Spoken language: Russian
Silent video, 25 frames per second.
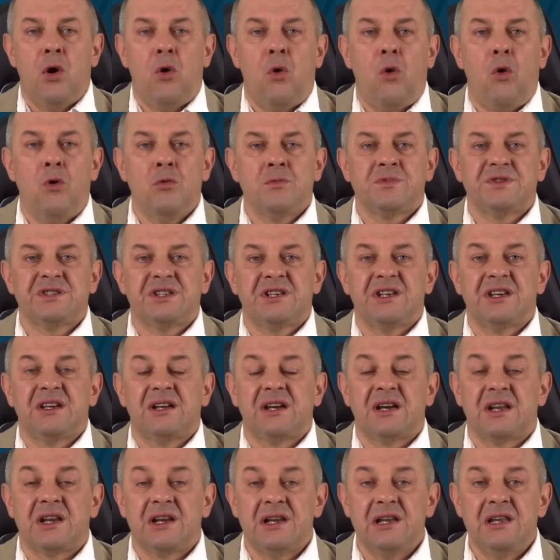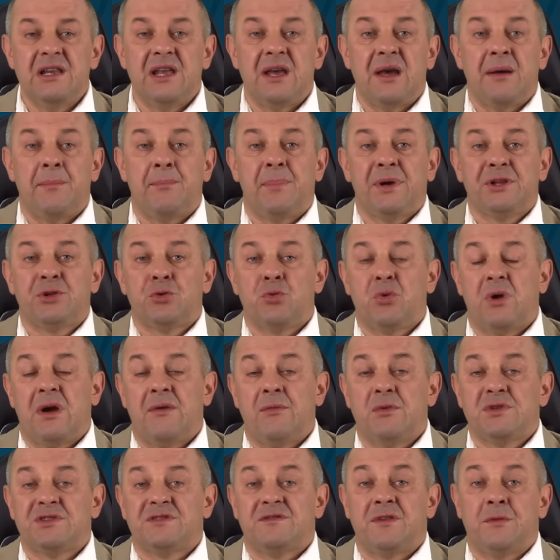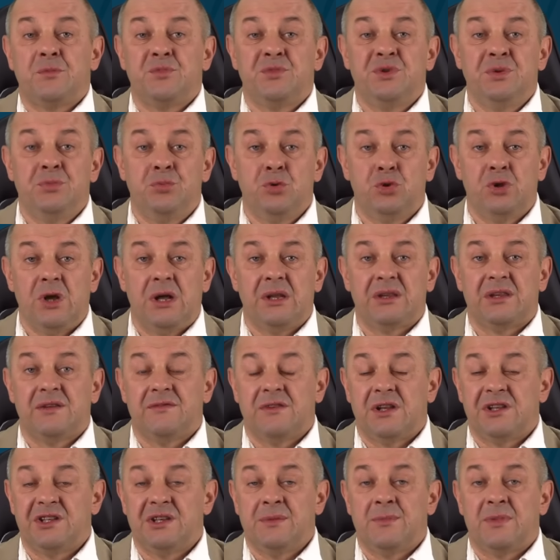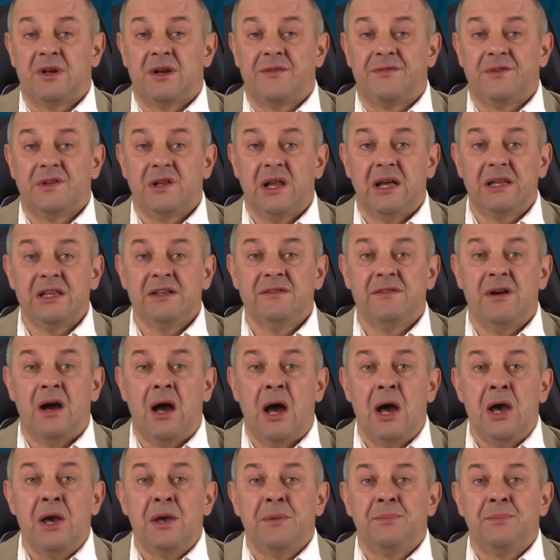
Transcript: Омские крылья под руководством дебютанта Владимира Филатова